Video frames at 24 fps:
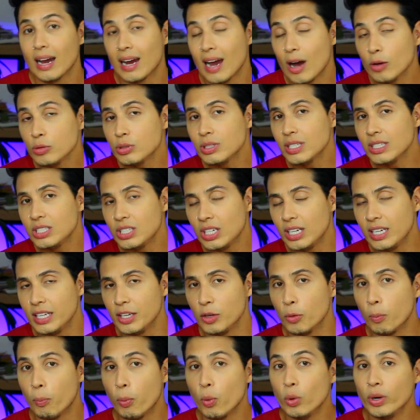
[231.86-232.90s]
Calça de
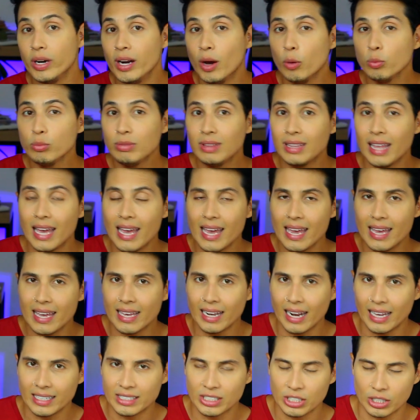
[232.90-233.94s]
linho, por não ter
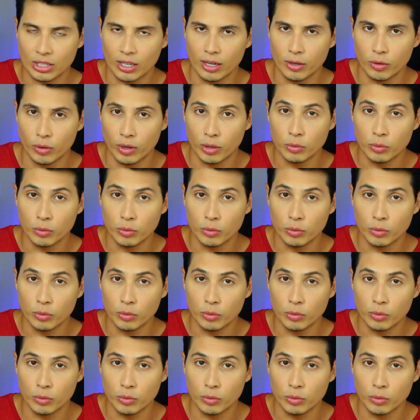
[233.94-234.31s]
elastano,